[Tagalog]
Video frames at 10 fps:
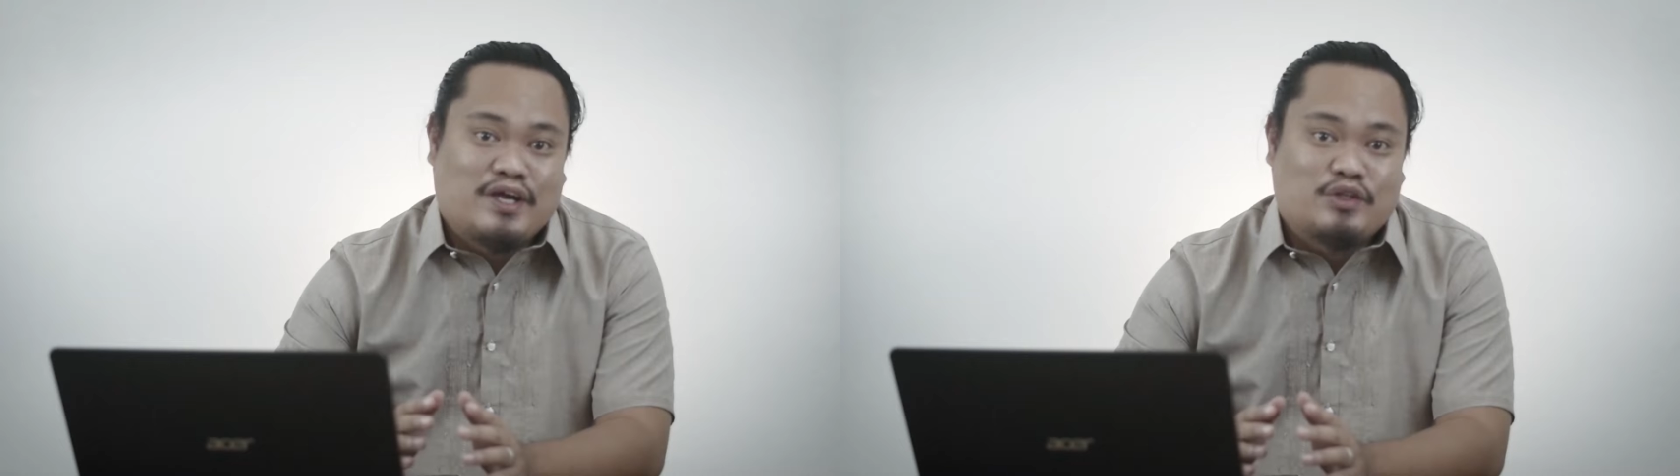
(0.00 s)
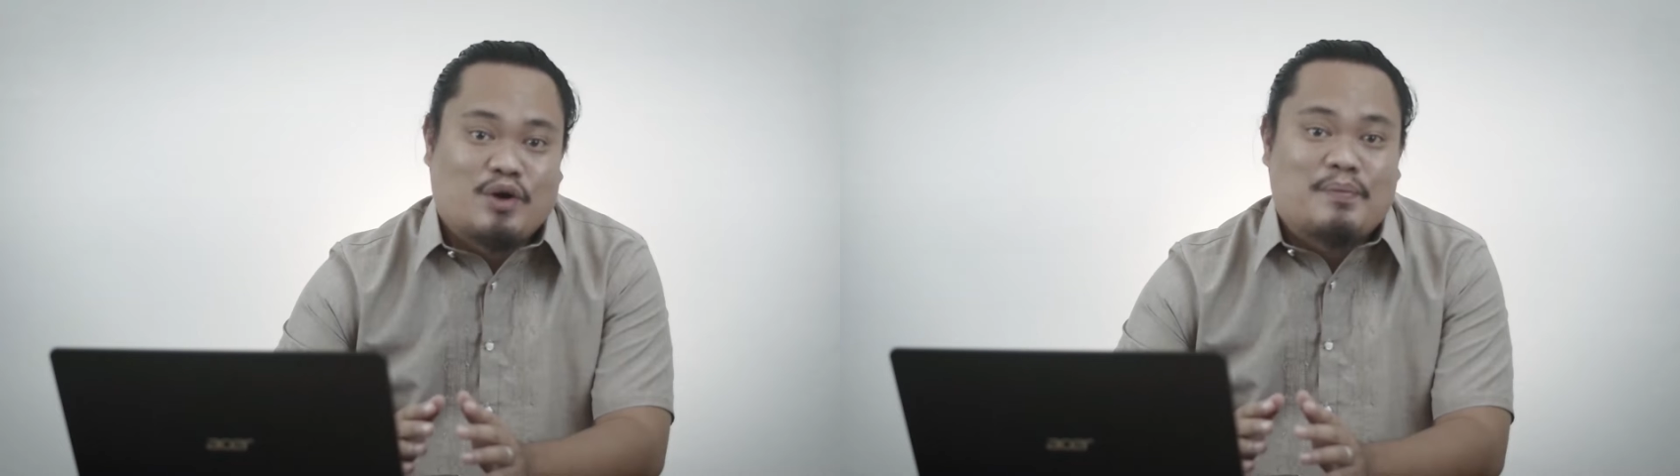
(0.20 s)

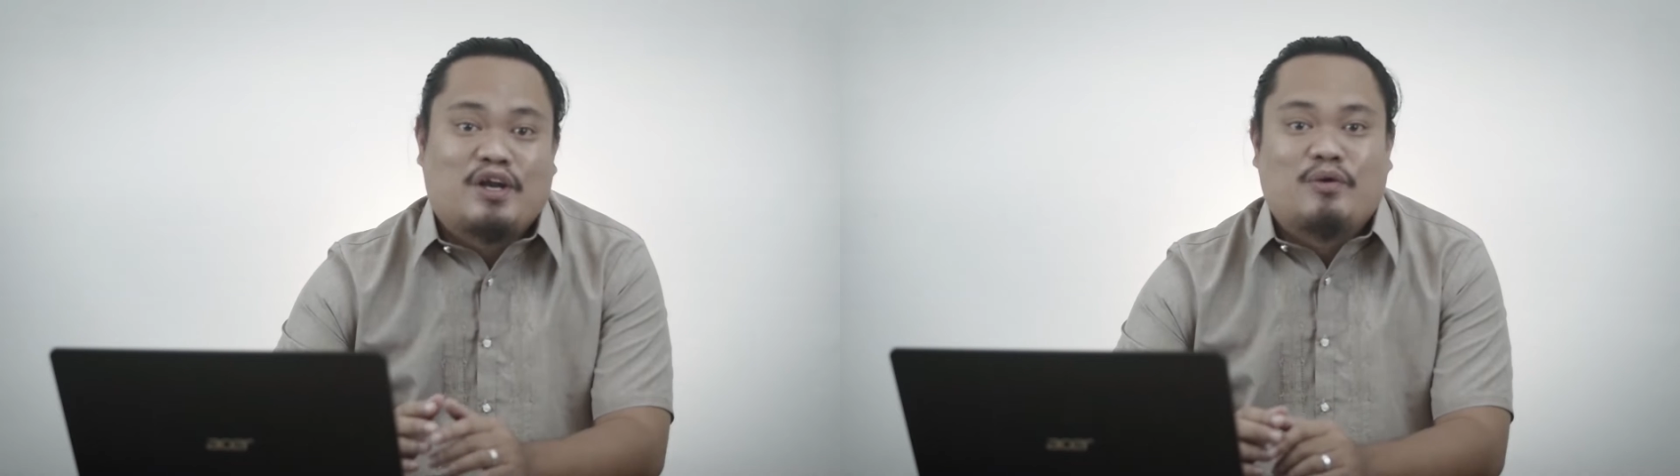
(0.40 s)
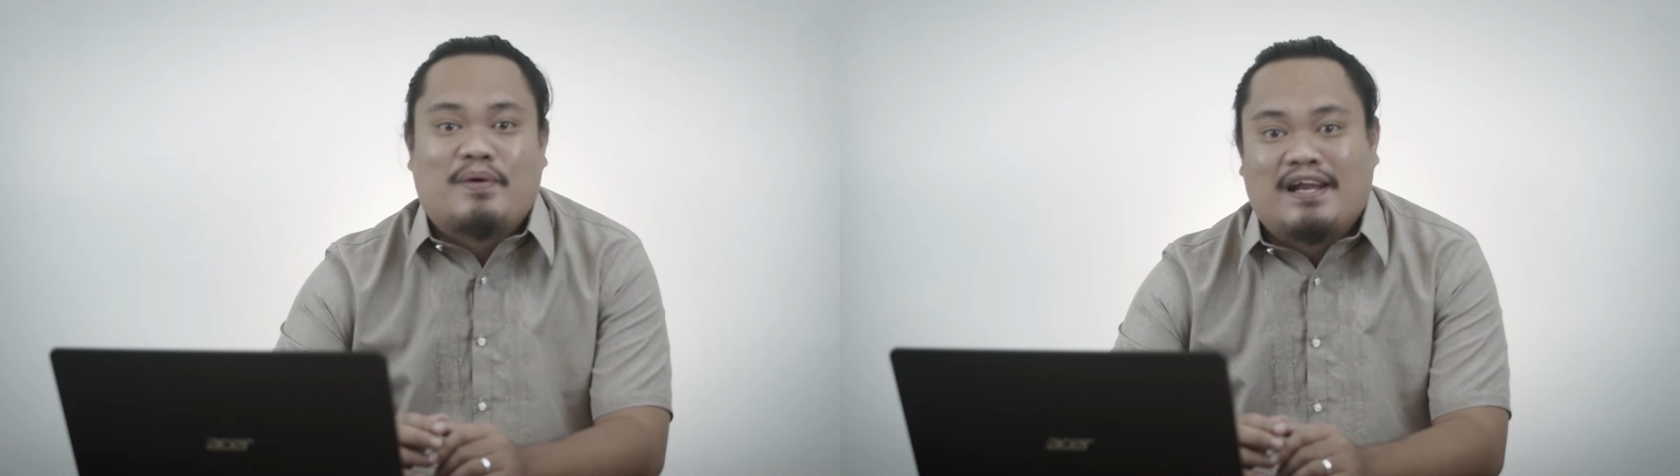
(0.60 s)
ito, ang
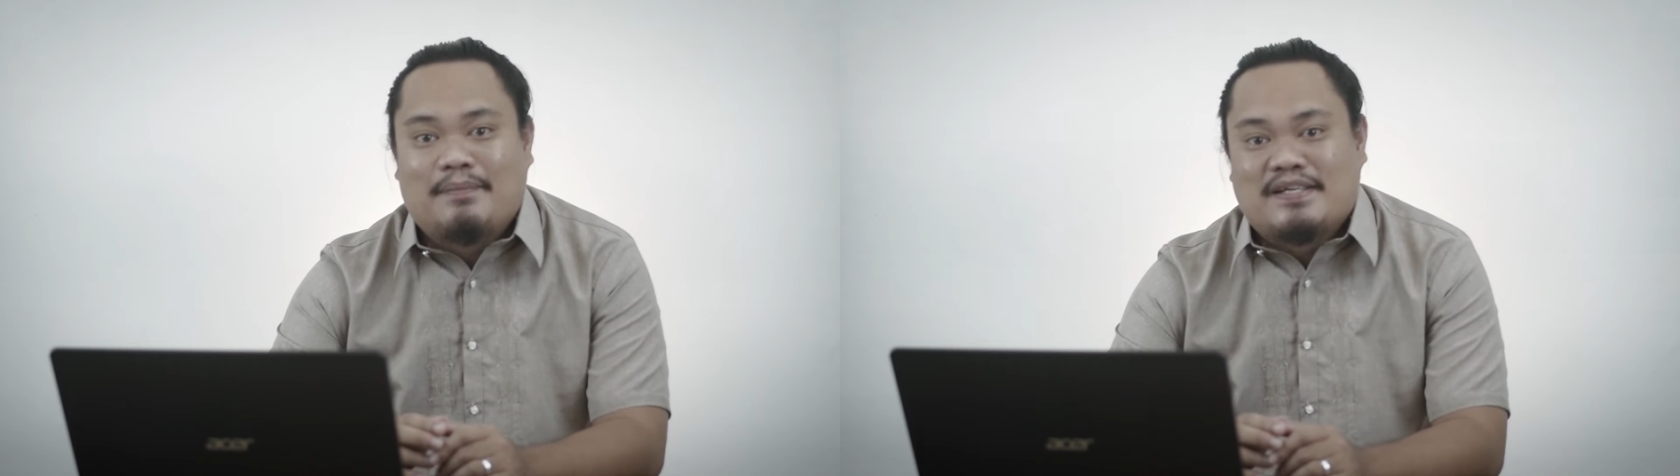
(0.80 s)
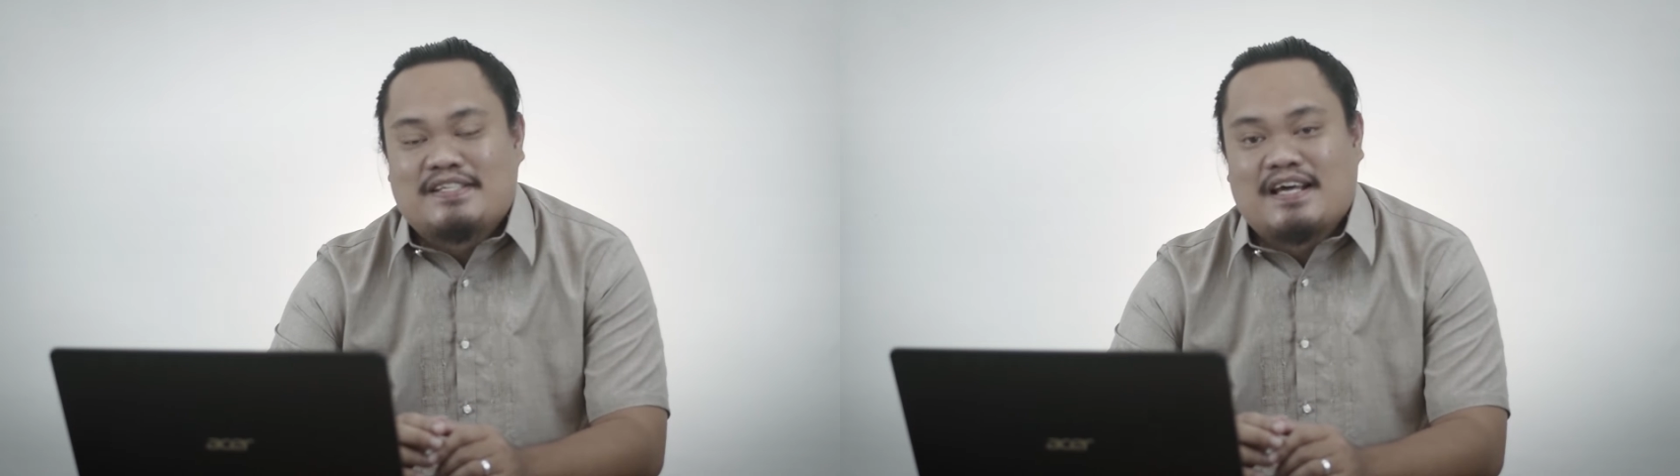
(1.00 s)
mga
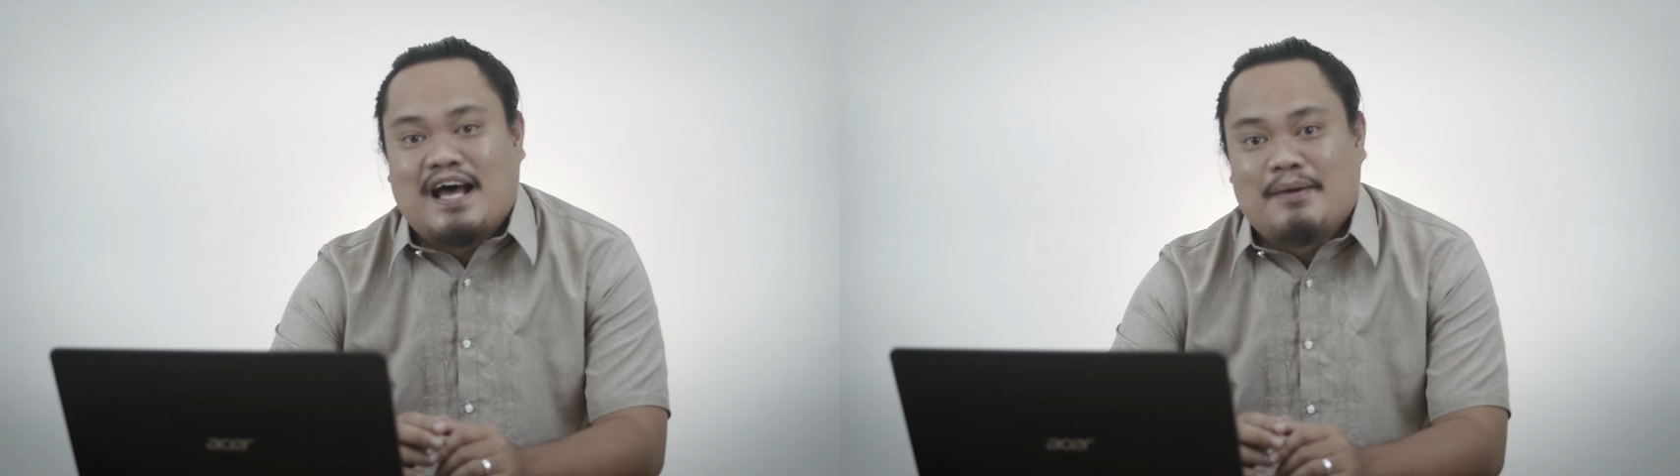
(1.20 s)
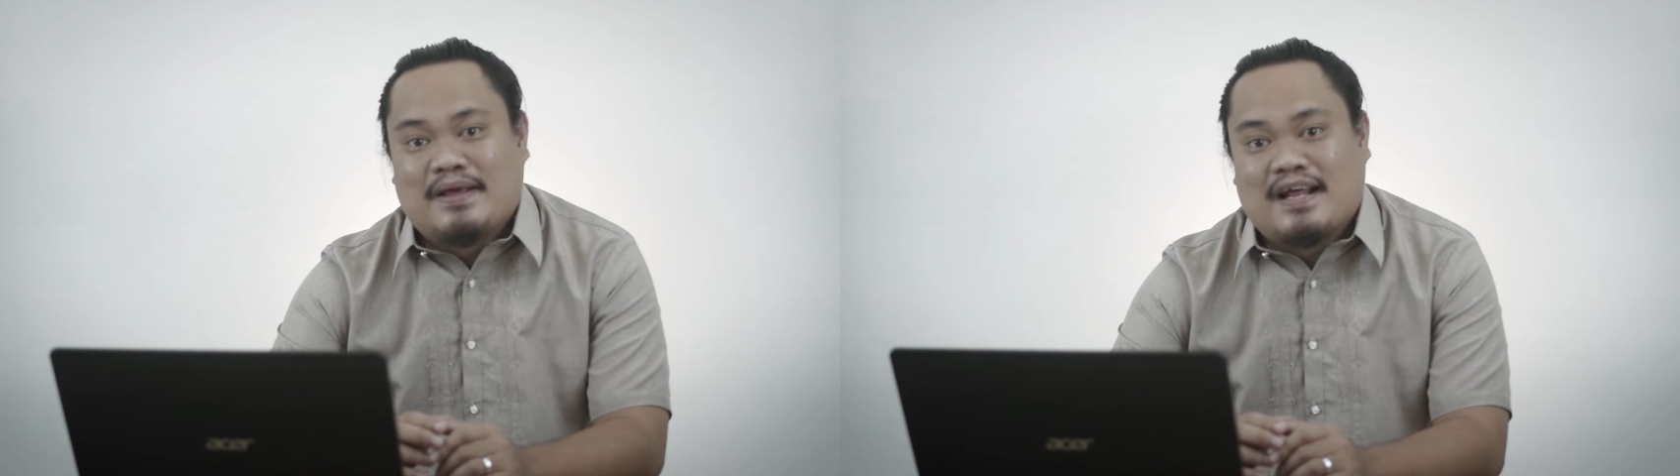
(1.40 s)
lumalabas na
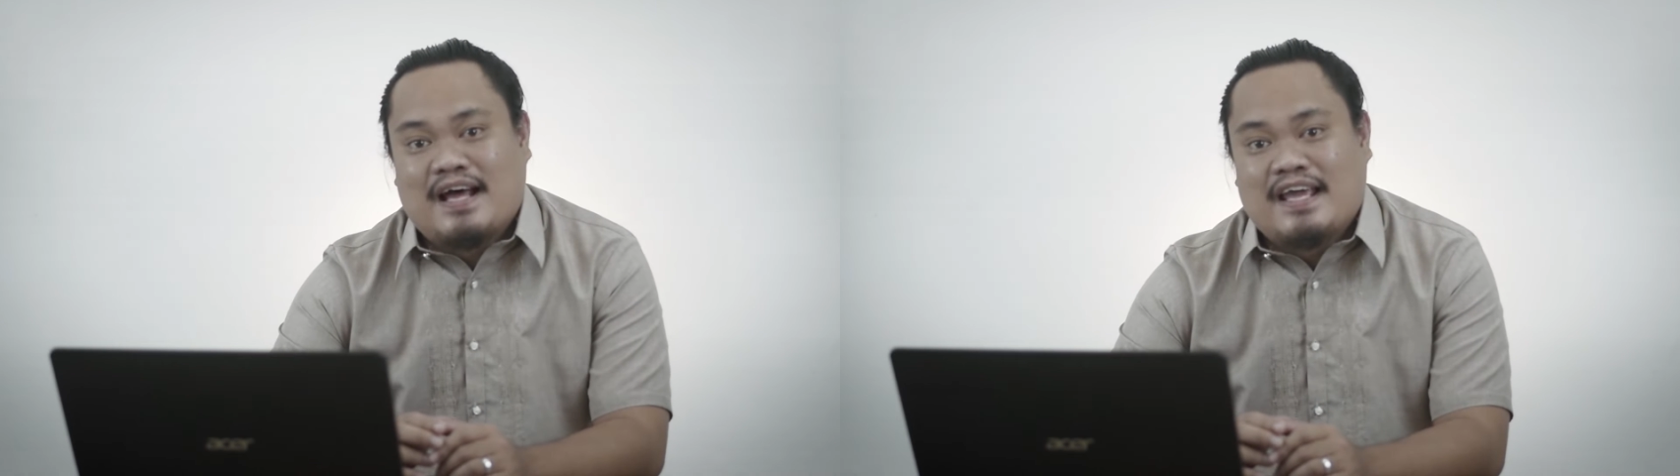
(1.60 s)
camera